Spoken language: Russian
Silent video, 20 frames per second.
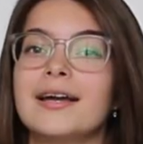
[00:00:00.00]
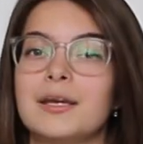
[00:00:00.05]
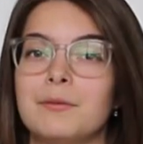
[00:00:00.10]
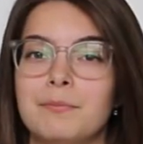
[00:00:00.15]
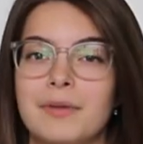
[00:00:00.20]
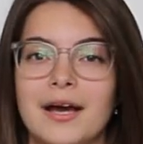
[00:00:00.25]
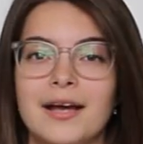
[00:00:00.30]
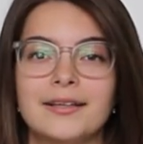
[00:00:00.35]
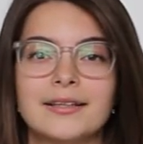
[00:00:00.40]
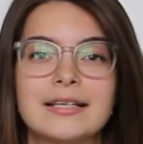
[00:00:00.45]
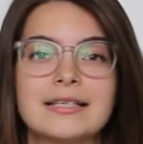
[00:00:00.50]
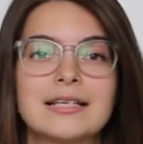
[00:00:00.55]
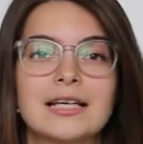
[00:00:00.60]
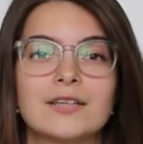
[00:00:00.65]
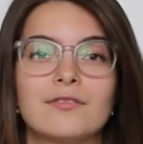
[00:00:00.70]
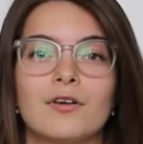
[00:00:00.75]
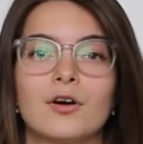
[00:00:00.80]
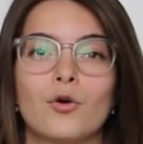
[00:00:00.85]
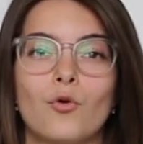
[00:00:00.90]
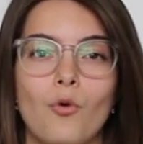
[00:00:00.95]
Ребята
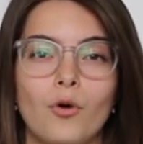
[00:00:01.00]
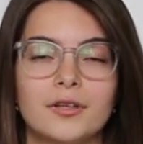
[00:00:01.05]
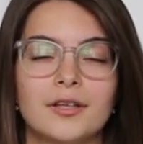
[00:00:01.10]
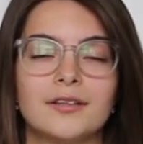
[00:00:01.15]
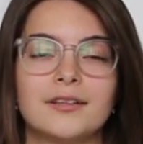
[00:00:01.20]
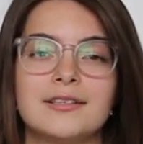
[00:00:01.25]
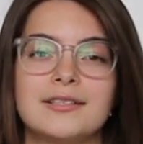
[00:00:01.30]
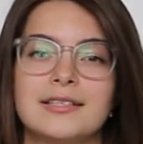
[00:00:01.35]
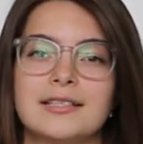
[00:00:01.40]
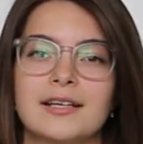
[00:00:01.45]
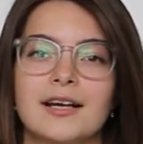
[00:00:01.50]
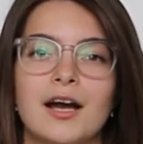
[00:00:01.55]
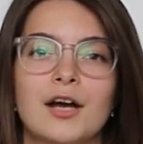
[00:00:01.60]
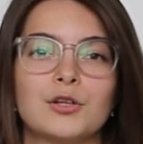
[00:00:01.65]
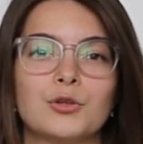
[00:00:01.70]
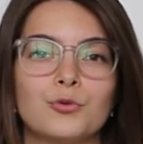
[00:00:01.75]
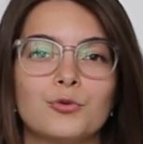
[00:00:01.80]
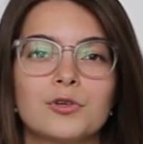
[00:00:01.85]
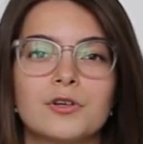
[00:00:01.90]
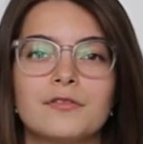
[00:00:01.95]
за два года
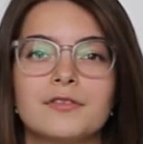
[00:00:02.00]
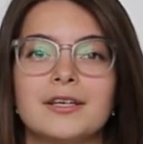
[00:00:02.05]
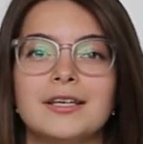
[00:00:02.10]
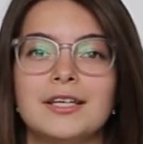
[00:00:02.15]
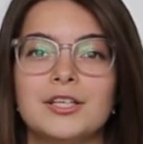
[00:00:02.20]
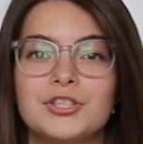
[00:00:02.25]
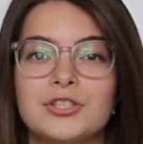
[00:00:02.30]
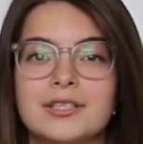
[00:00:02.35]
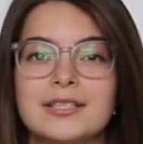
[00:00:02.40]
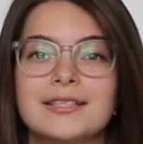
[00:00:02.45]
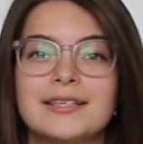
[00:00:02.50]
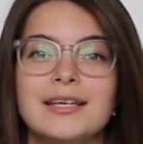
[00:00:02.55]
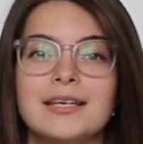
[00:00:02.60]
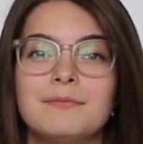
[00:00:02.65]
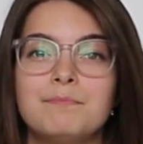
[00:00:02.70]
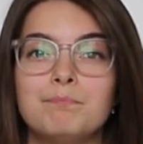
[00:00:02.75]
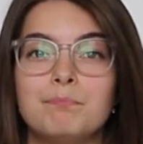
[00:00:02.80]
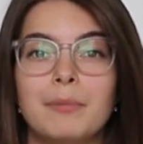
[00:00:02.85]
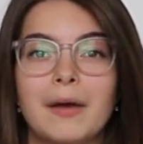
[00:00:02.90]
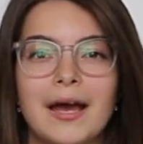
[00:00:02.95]
достигают уровня и
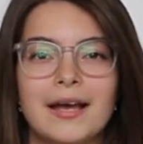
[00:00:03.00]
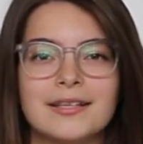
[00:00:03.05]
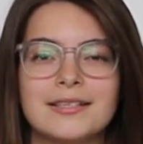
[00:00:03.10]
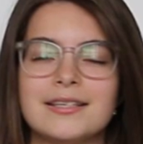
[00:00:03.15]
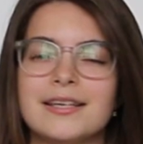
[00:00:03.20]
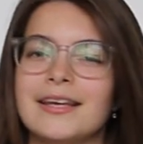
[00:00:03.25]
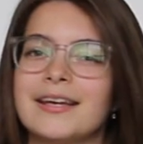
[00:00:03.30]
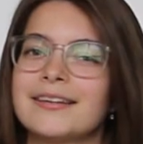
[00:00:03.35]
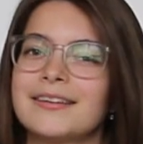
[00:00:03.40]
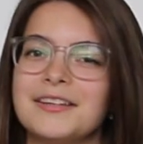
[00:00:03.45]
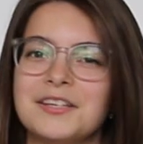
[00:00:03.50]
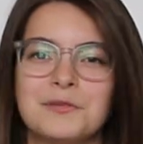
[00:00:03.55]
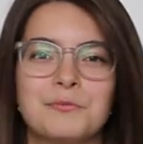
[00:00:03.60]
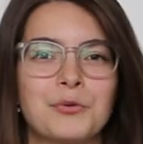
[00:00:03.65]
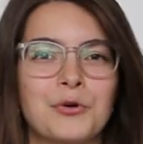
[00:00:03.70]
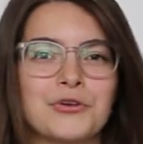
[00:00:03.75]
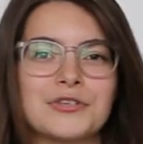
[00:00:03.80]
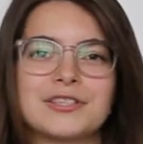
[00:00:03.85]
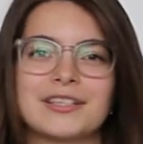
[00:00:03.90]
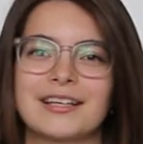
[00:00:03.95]
HSK 5, и это не
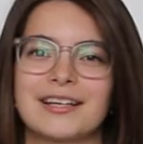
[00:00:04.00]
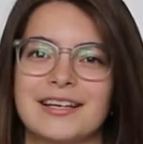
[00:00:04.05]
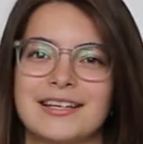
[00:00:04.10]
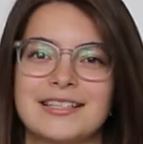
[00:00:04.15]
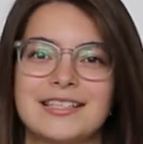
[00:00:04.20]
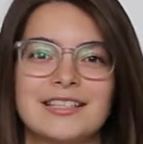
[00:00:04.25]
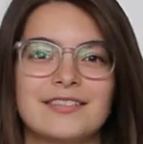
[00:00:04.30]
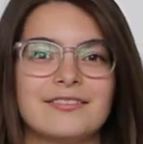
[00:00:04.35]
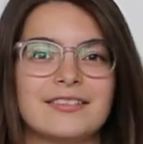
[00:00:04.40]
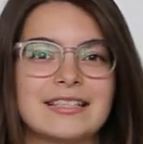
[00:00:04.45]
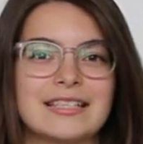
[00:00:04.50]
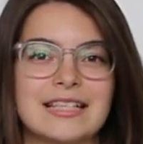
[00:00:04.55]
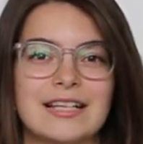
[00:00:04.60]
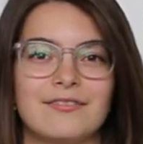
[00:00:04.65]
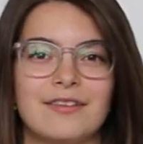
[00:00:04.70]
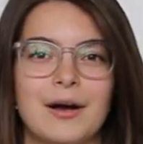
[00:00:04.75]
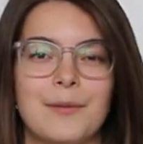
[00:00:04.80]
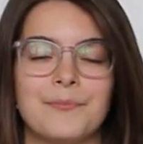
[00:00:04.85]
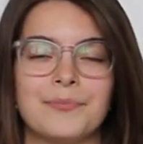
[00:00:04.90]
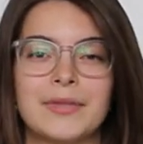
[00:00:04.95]
просто красивые
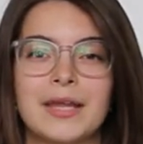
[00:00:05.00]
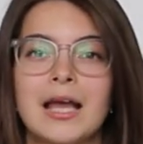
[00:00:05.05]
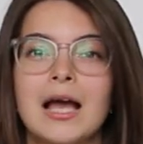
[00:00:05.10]
слова.